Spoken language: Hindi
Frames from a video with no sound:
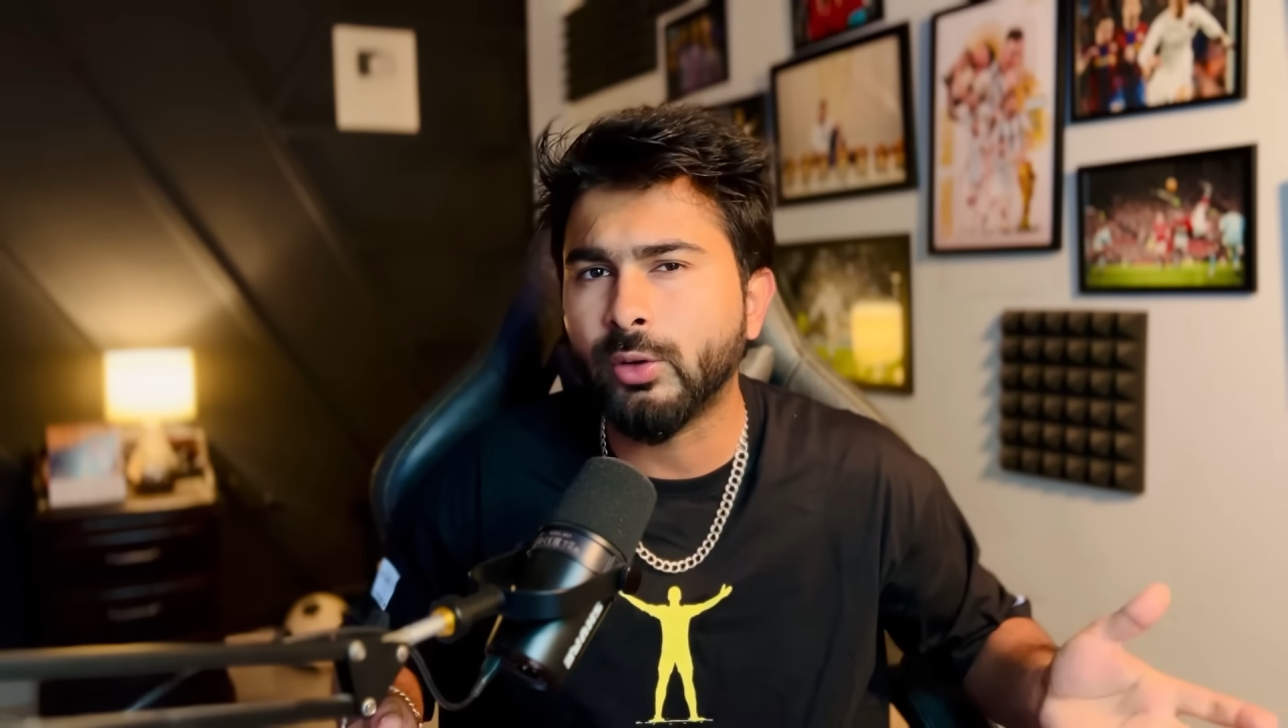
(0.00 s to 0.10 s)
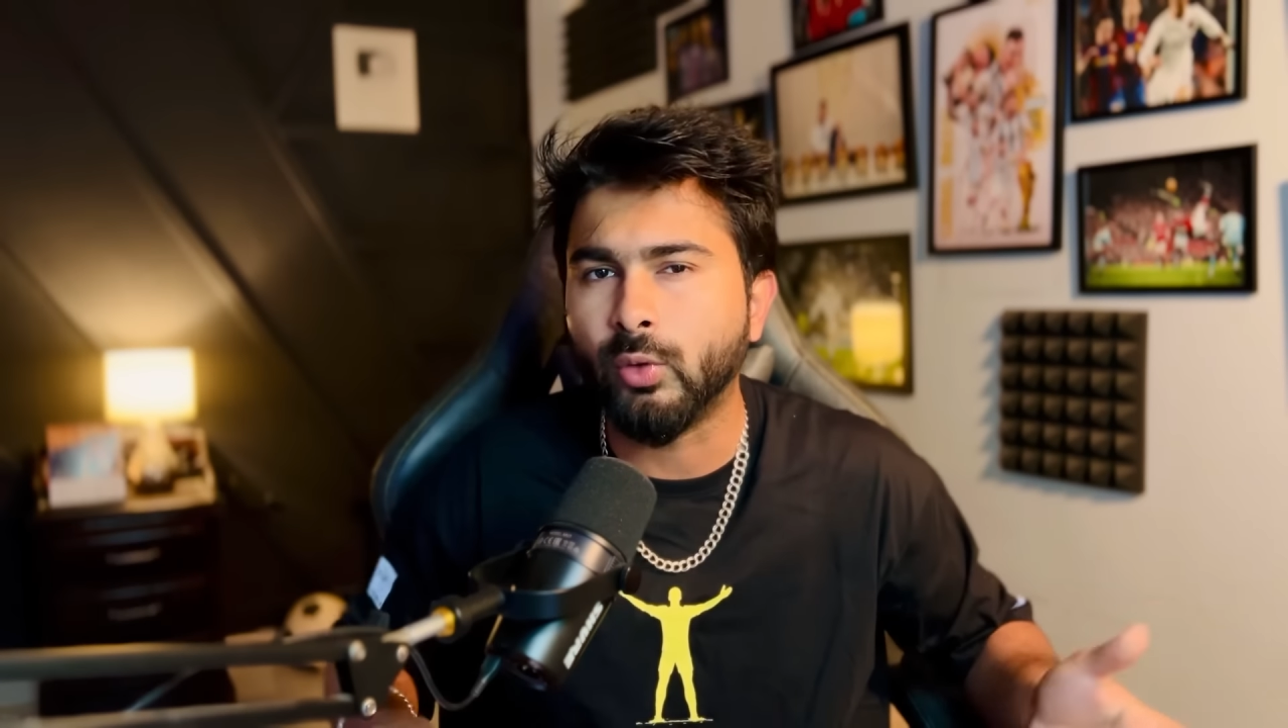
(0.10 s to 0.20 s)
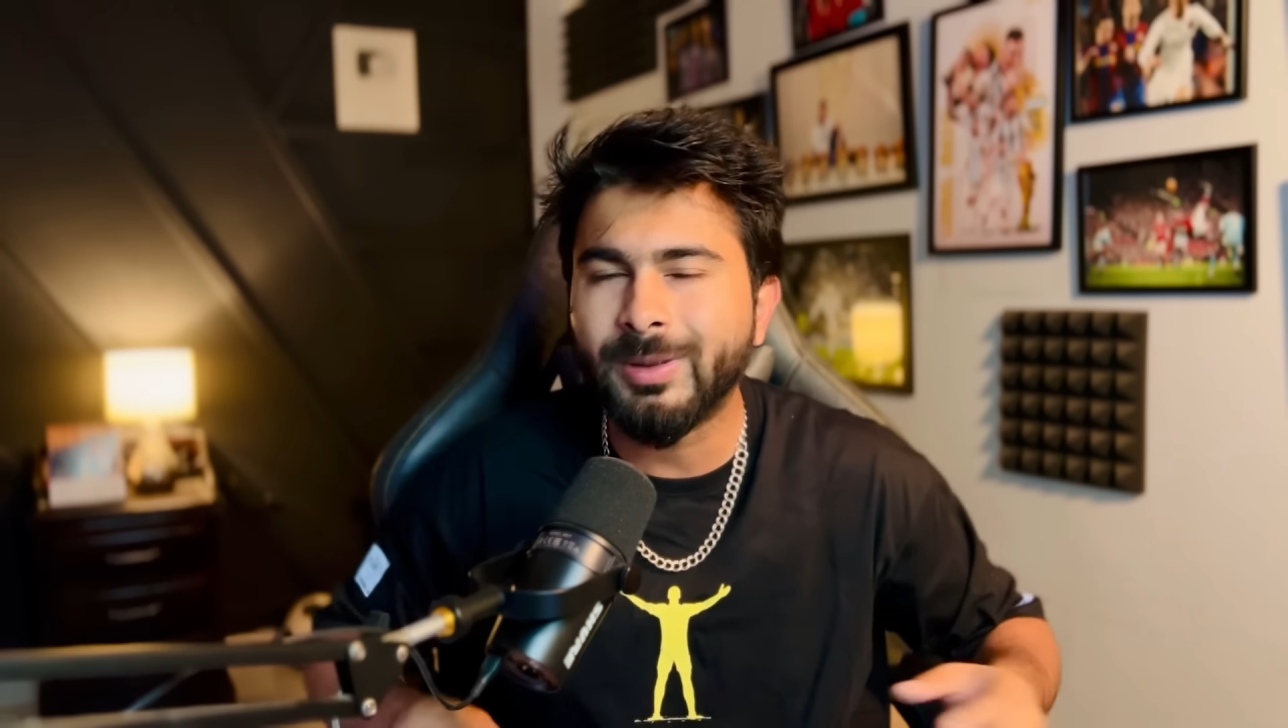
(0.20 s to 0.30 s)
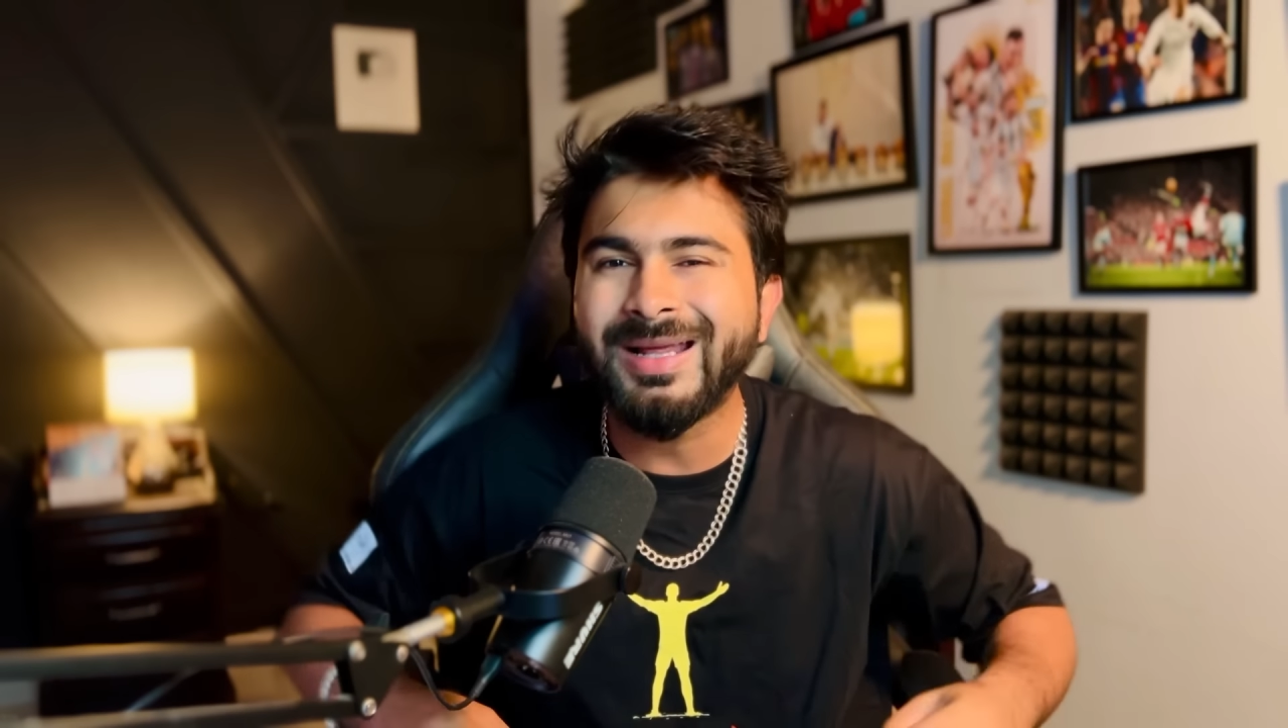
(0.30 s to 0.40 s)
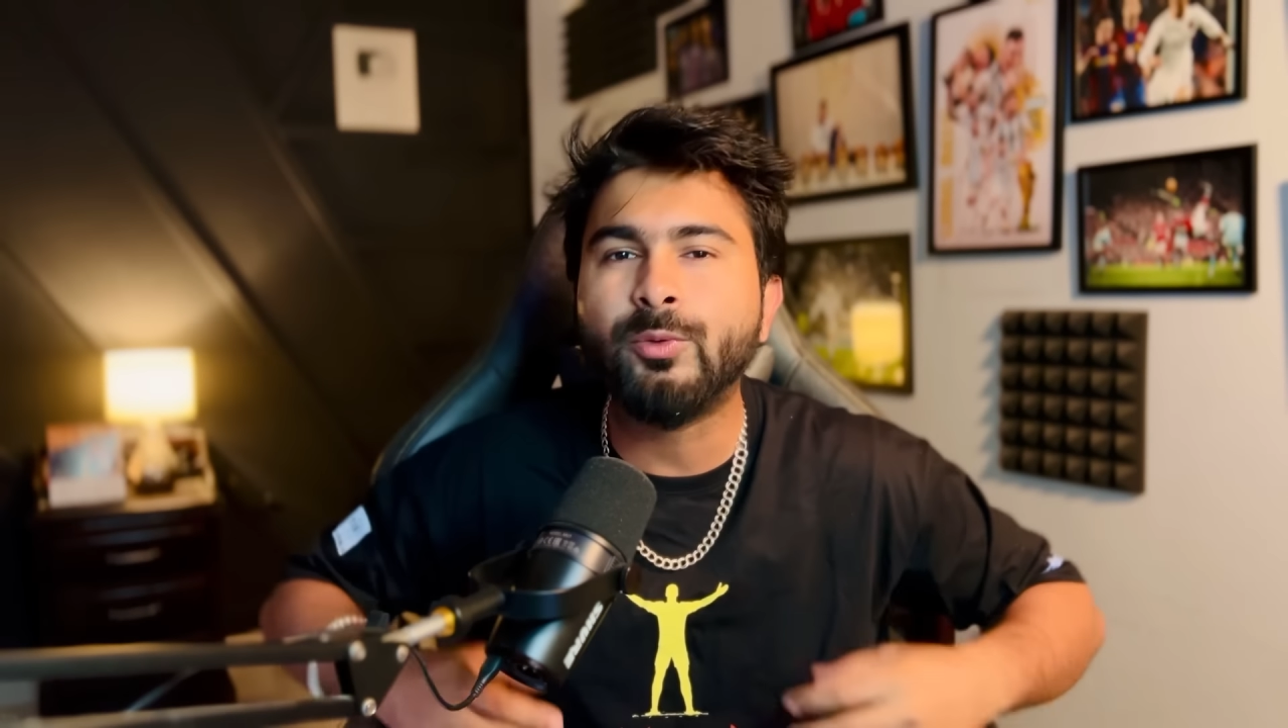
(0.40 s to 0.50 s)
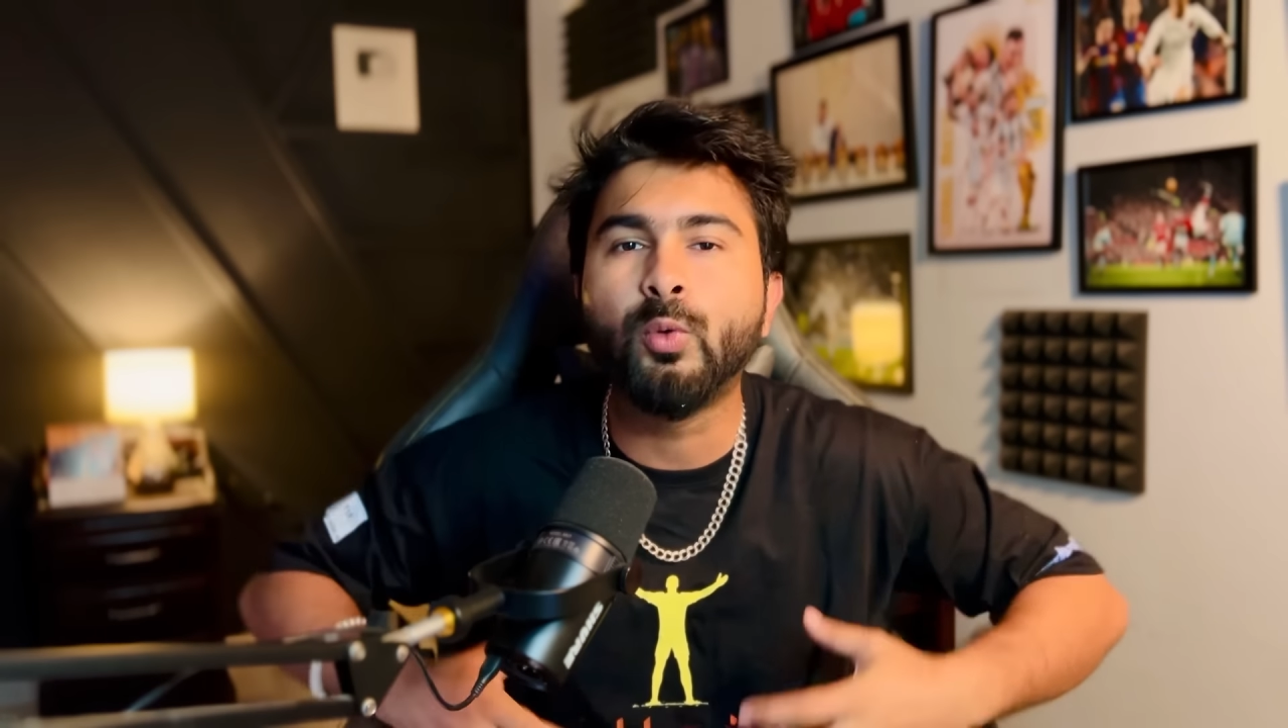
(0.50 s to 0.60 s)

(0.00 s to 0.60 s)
द गोल बट